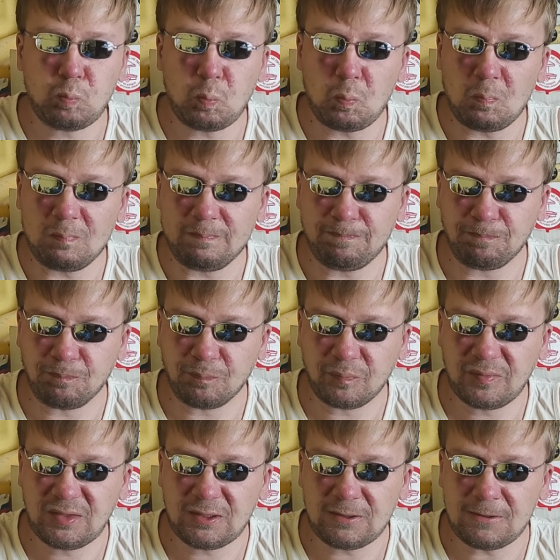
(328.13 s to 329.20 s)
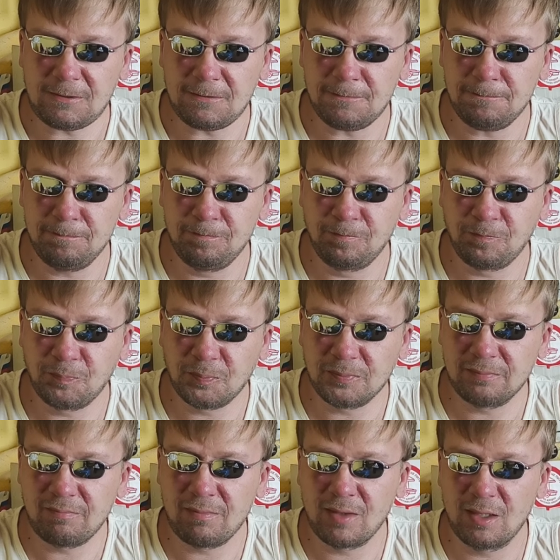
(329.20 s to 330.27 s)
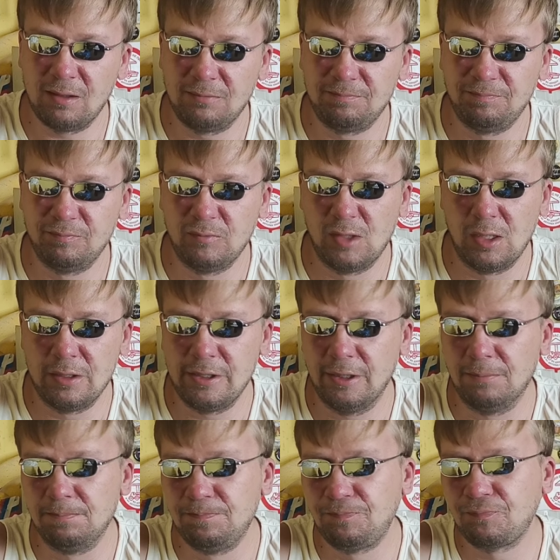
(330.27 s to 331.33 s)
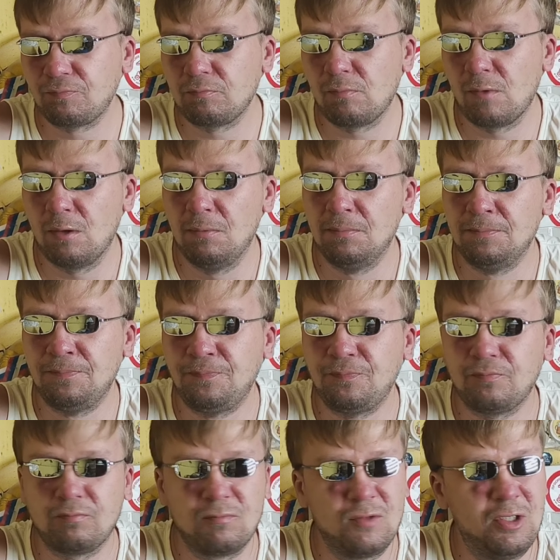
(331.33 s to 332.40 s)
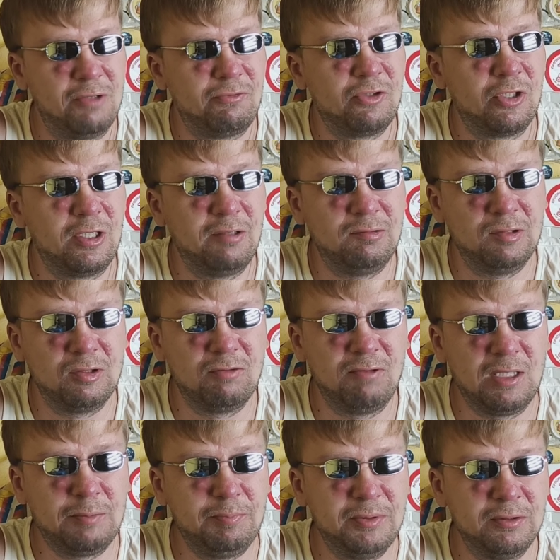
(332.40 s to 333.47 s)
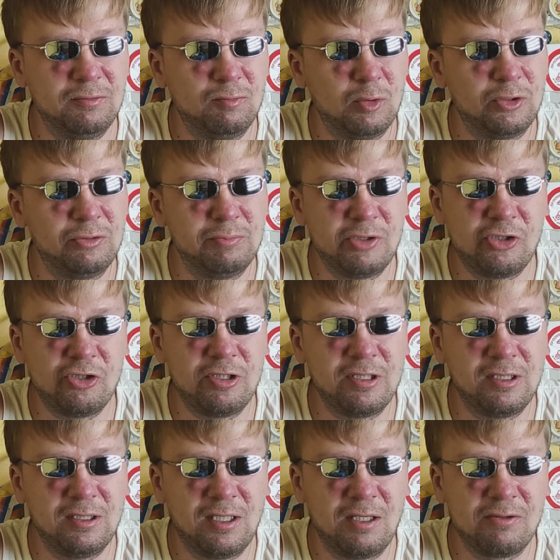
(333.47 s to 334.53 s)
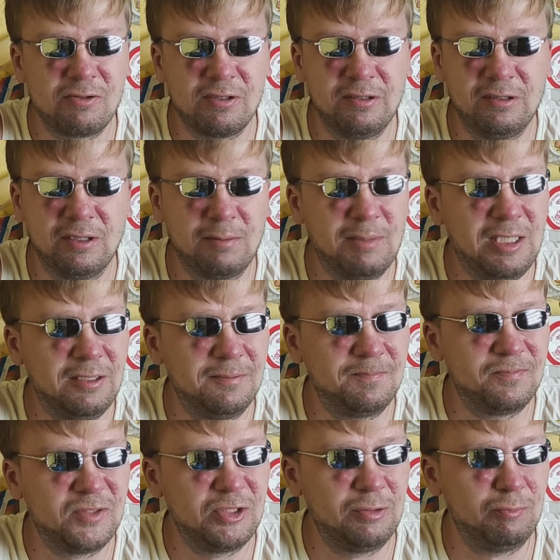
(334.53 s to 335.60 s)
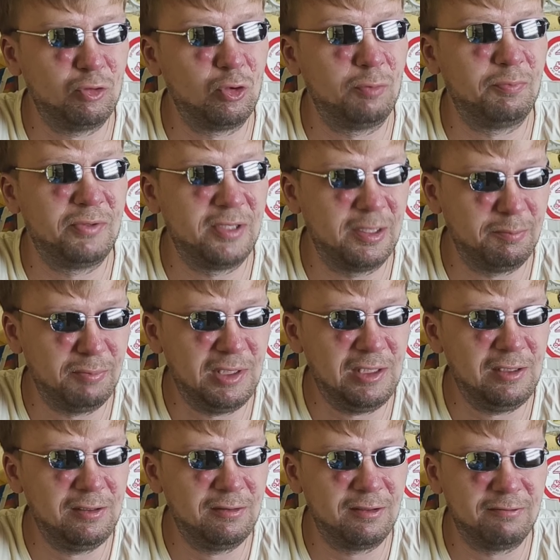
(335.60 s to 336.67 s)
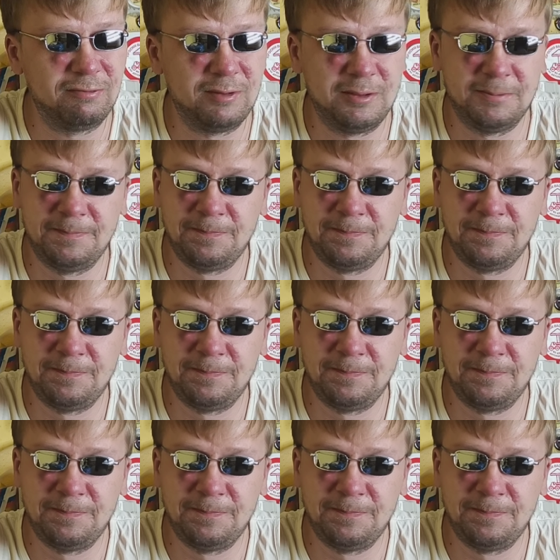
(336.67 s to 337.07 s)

ты все выпьешь, ты сильно нажрешься хуй. Да нет. Я вчера он квак пил 8,4 градуса, и нормально. 750 миллилитров.